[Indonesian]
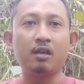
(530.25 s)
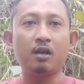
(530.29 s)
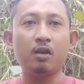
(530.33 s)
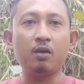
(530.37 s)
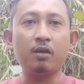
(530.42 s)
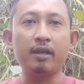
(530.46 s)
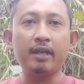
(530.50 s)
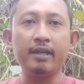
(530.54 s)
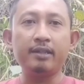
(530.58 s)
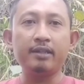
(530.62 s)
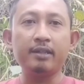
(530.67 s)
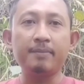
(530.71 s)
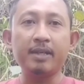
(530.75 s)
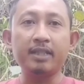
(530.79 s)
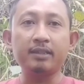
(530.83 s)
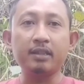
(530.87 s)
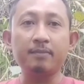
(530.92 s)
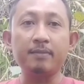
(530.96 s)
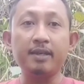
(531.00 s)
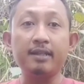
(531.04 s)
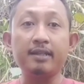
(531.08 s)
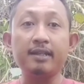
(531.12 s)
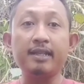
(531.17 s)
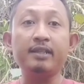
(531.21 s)
Oke
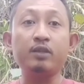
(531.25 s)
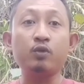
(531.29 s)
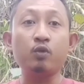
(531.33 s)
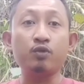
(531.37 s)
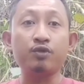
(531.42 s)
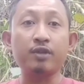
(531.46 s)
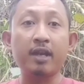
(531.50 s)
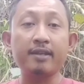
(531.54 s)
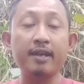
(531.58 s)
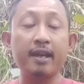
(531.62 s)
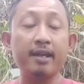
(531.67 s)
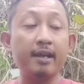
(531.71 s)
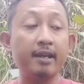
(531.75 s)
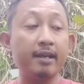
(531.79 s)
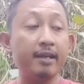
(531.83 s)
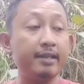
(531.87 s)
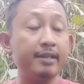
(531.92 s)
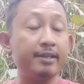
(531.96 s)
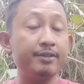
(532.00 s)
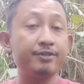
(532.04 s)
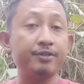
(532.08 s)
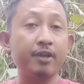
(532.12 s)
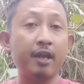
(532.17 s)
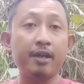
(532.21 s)
teman-teman itu saja yang
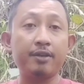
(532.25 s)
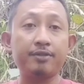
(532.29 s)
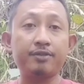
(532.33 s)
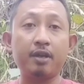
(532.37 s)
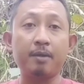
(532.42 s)
ingin saya